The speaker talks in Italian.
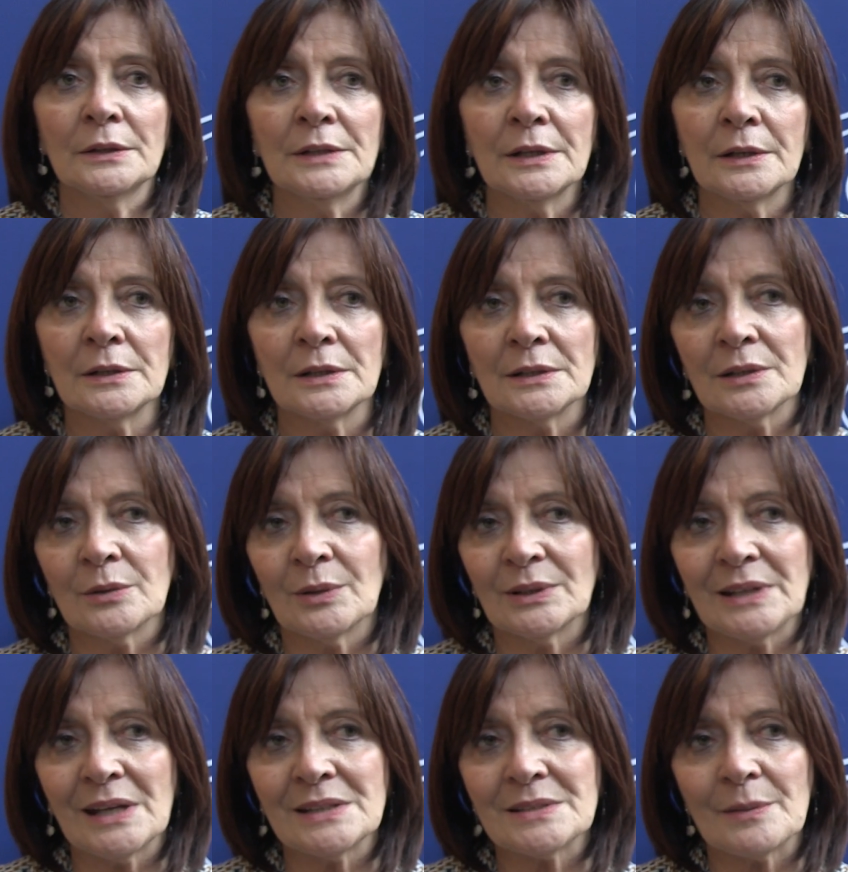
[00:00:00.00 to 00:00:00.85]
Dico
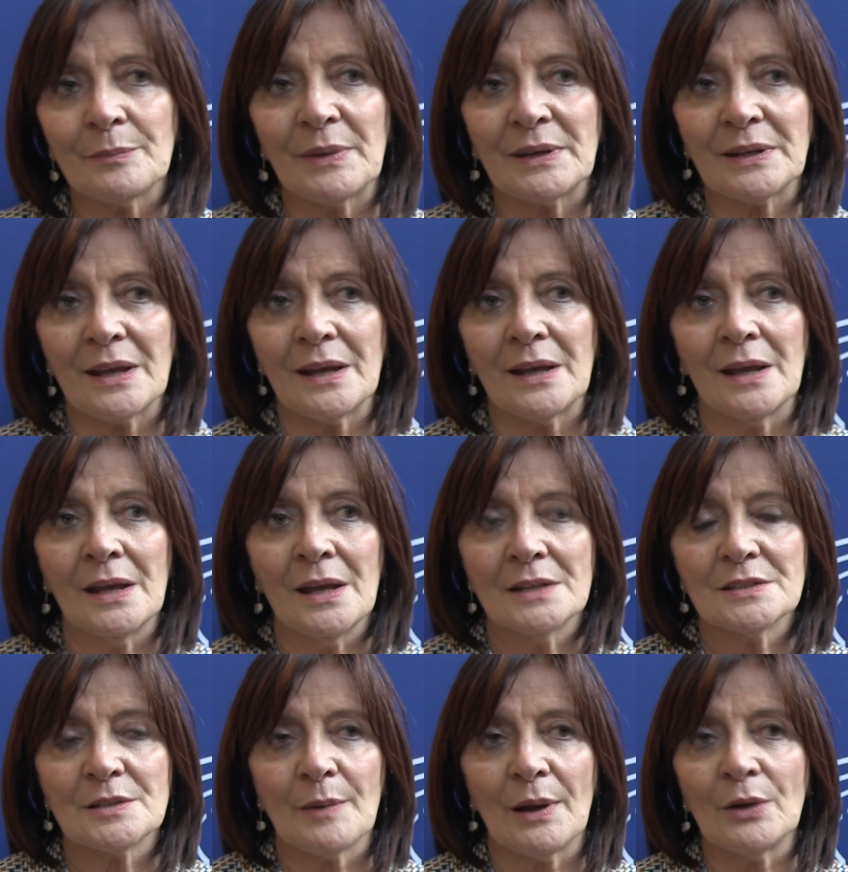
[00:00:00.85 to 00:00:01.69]
inadeguatezza perché
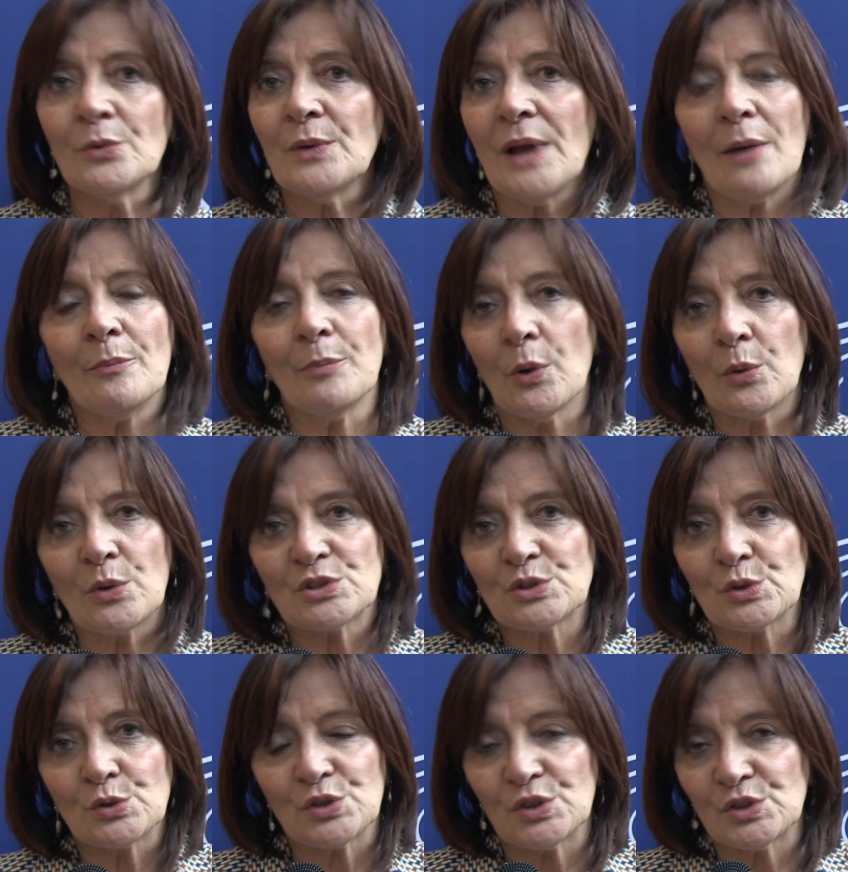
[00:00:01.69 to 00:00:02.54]
insomma, lui ha un po'
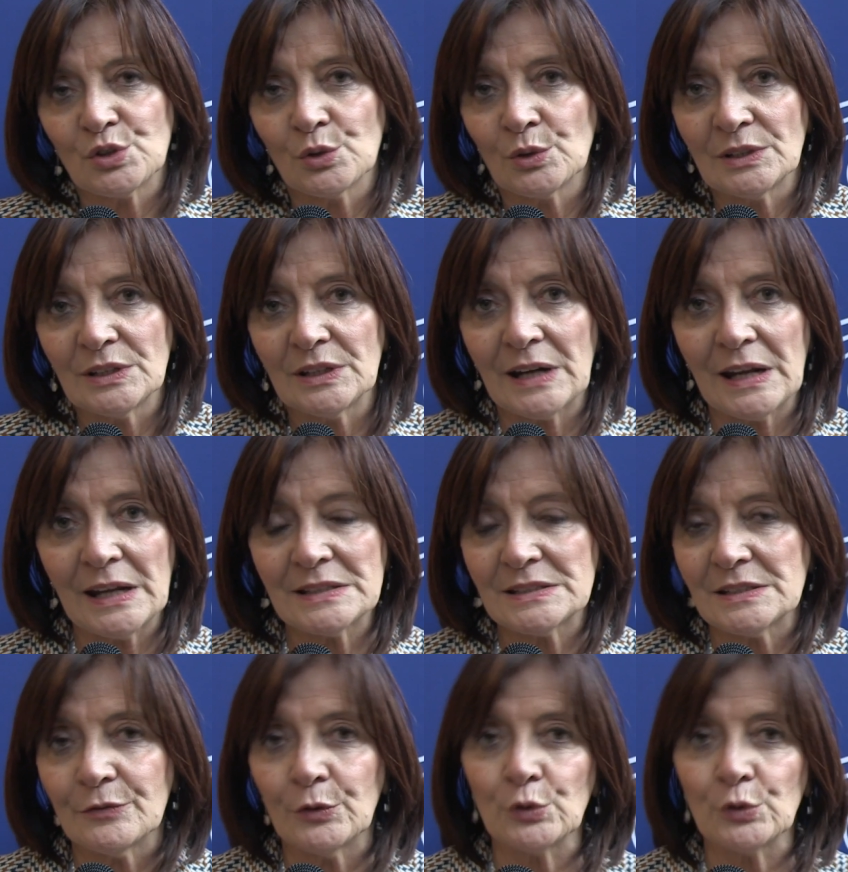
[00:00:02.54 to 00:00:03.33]
questa ossessione di Renzi,